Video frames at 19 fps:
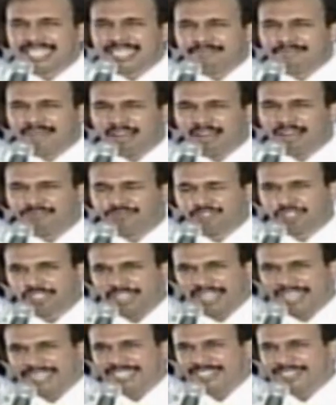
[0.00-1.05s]
பெற்று
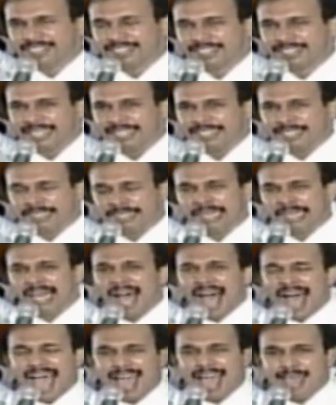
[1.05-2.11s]
வருகின்றனர்
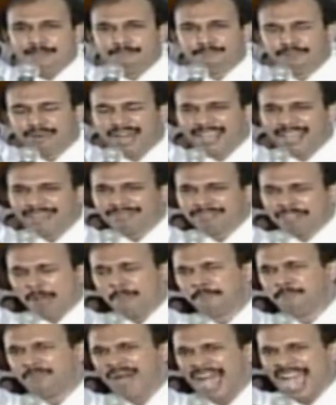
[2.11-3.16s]
இன்று நீங்கள்
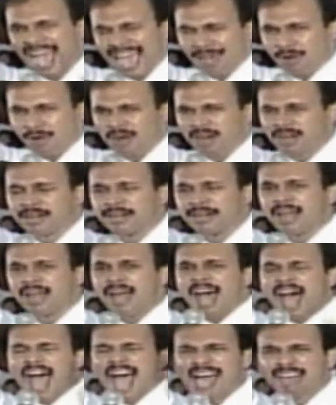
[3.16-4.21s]
காணவிருக்கும் இதோ
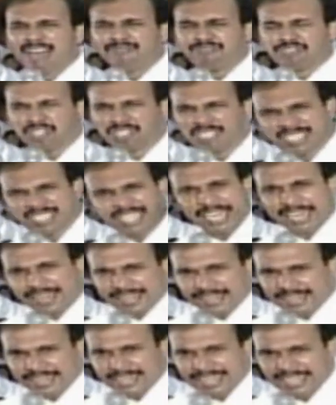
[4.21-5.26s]
உங்கள் அற்புதம்
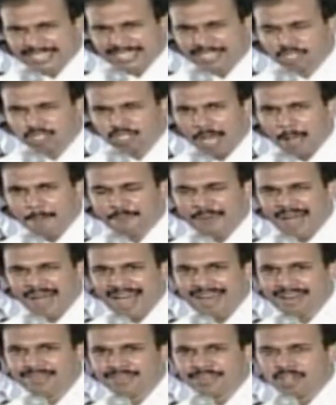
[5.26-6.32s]
நிகழ்ச்சியில்
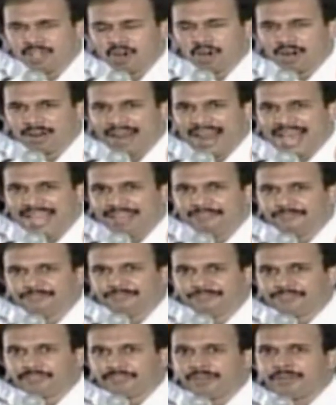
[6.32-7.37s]
பாஸ்டர் பால்
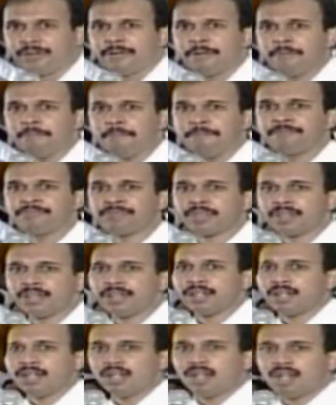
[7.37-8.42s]
மோசஸ் அவர்கள்
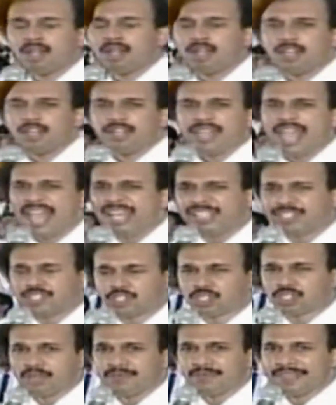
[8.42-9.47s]
தேவ செய்தியை
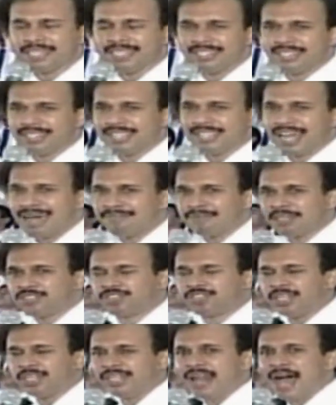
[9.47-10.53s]
வழங்கி
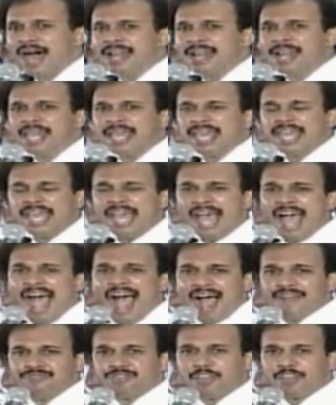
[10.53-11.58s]
உங்கள் தேவைகளுக்காக
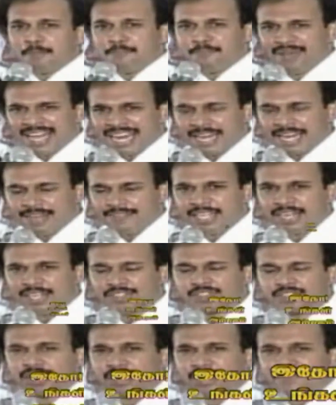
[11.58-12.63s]
பிரார்த்தனை
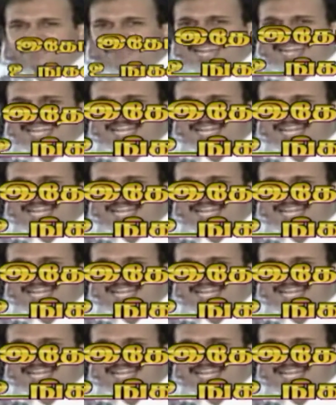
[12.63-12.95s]
ஏறெடுப்பார்கள்